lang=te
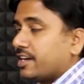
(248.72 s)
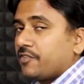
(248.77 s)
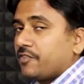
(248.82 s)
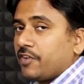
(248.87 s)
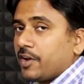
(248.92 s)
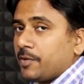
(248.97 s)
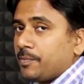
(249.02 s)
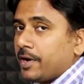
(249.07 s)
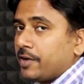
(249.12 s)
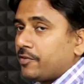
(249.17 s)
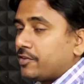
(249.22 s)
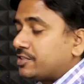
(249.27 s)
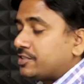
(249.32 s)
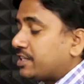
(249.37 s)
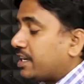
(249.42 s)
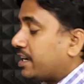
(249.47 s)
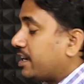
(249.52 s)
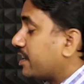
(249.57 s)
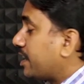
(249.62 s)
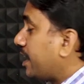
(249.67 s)
ఇక ఫైవ్ పాయింట్ వన్
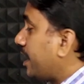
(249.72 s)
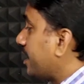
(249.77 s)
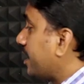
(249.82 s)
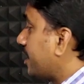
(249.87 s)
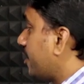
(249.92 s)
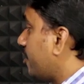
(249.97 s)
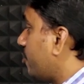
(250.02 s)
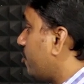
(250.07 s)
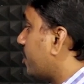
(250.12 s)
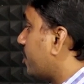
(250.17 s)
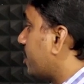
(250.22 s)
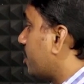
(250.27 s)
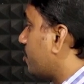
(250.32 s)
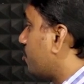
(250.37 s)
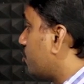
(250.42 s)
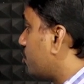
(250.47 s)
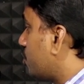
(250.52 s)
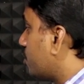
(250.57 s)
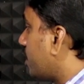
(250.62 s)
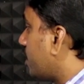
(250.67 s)
ఛానల్ కేటగిరీలో ఇక్కడ
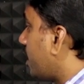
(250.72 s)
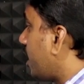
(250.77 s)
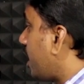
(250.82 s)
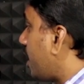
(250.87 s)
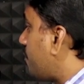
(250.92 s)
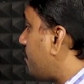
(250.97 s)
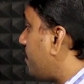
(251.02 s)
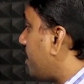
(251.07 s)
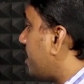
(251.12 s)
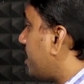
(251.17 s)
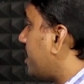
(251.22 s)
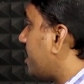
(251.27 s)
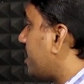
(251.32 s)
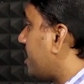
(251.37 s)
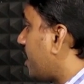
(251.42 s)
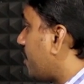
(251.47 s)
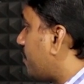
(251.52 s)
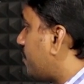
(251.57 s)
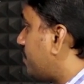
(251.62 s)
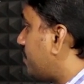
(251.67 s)
ముందుగా ఎఫ్ఎన్డి
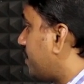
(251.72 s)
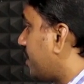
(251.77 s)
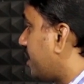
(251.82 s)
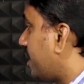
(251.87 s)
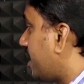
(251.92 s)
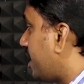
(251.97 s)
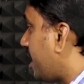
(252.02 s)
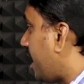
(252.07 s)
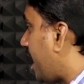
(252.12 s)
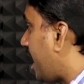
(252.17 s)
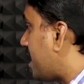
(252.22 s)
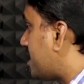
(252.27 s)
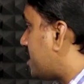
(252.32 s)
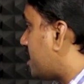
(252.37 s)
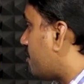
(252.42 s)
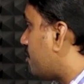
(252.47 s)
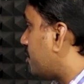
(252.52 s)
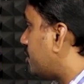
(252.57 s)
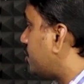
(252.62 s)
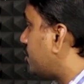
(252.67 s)
ఎఫ్ త్రీ ఎయిట్
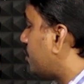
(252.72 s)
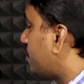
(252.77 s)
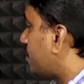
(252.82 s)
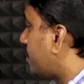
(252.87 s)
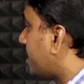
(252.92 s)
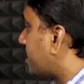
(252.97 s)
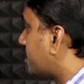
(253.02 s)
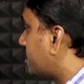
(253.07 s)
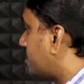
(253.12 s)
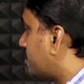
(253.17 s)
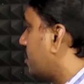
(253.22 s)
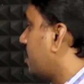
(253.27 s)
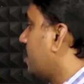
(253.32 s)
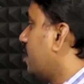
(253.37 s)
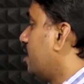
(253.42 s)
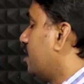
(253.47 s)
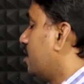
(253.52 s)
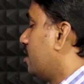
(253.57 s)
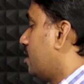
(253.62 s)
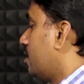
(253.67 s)
డబల్ జీరో ఎక్స్
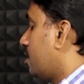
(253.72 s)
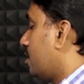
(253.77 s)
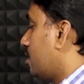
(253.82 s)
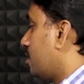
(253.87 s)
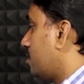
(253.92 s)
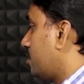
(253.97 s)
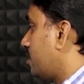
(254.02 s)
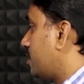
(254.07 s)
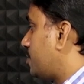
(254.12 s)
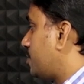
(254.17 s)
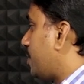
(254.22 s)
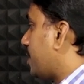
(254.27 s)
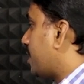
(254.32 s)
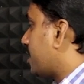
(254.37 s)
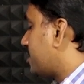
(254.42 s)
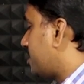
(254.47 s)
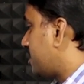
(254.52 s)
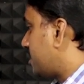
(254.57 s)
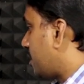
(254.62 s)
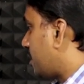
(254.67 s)
ఈ
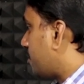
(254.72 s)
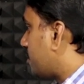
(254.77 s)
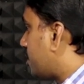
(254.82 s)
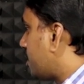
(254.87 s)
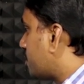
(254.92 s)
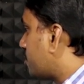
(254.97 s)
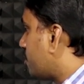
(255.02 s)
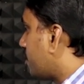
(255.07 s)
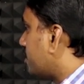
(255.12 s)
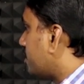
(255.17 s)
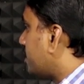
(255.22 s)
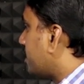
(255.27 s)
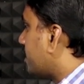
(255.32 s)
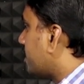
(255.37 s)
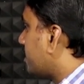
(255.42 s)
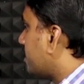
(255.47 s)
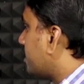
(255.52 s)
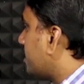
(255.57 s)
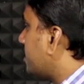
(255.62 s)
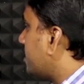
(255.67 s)
స్పీకర్ సిస్టమ్ని తీసుకోవడం
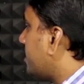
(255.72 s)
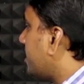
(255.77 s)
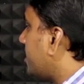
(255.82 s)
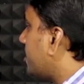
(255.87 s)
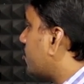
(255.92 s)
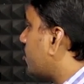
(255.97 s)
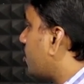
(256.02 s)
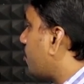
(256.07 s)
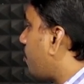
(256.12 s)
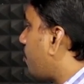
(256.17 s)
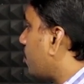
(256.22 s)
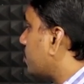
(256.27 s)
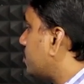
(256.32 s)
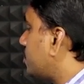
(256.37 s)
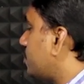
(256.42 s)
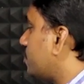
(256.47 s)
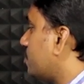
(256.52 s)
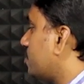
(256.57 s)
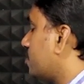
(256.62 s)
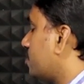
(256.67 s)
జరిగింది దీన్ని కూడా
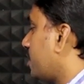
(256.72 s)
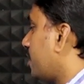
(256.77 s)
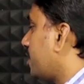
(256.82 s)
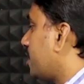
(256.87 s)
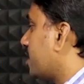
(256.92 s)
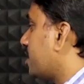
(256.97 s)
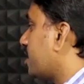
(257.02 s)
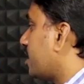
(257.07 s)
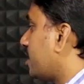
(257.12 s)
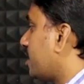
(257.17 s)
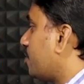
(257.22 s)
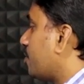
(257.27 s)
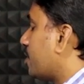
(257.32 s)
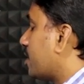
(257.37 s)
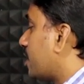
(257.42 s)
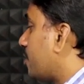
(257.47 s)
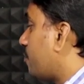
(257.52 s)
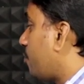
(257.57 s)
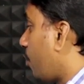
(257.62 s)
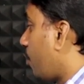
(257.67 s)
పాజిటివ్ రేటింగ్ అనేది
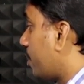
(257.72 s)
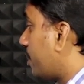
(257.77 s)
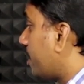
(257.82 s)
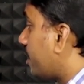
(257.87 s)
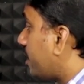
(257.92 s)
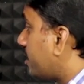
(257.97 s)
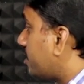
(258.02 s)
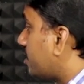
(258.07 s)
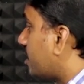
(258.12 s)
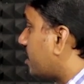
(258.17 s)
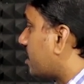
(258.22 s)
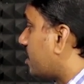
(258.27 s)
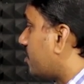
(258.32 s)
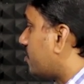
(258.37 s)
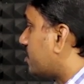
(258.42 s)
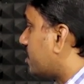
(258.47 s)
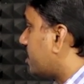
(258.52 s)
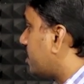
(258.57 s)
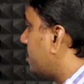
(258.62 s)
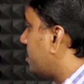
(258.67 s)
మనకి ఫార్టీ నైన్ దాకా
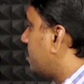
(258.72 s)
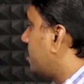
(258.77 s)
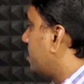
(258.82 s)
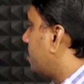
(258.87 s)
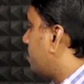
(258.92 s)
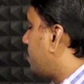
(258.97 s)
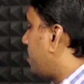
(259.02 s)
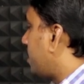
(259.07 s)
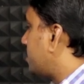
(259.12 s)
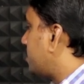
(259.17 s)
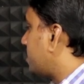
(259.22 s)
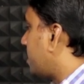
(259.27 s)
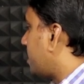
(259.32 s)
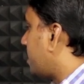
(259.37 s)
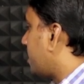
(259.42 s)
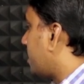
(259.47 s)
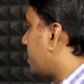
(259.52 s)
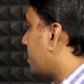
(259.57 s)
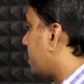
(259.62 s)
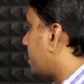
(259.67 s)
ఉంది ఫైవ్
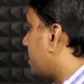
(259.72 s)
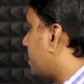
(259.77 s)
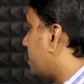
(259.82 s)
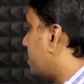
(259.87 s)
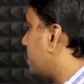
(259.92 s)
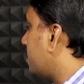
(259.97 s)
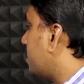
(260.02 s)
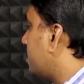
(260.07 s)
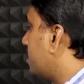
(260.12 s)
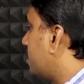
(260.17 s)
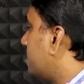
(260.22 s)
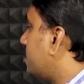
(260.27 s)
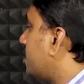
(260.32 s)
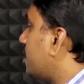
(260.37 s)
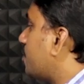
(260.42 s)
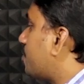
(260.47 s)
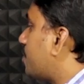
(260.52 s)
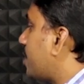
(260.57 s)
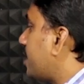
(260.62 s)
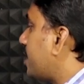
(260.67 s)
స్టార్ రేటింగ్ అనేది
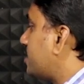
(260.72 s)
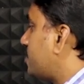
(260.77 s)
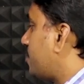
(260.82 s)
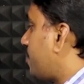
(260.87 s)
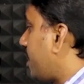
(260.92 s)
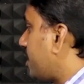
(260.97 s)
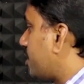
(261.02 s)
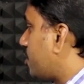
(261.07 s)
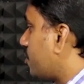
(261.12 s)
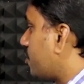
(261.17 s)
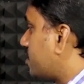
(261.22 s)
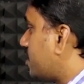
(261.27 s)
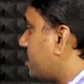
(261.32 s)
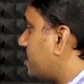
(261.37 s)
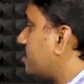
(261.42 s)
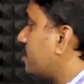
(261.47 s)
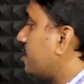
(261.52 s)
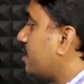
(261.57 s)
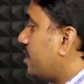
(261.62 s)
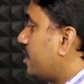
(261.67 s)
దీని ప్రైస్ ఫైవ్
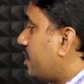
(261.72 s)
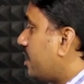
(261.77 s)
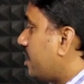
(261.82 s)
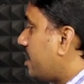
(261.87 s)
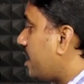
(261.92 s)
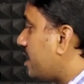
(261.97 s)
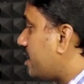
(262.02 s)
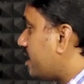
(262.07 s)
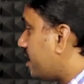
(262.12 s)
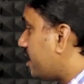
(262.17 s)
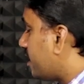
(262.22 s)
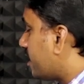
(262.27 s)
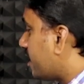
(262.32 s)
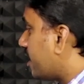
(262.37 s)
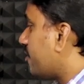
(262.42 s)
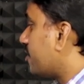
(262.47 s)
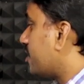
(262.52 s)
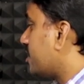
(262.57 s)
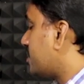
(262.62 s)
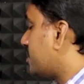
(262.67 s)
థౌజండ్ ఎయిట్
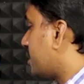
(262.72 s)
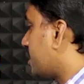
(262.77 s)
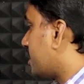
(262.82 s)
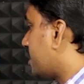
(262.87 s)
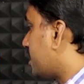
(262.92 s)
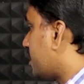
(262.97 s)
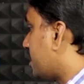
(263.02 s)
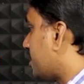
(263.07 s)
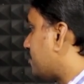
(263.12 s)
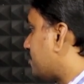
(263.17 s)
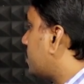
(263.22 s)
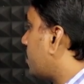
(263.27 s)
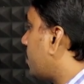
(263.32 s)
హండ్రెడ్గా ఇవ్వడం జరిగింది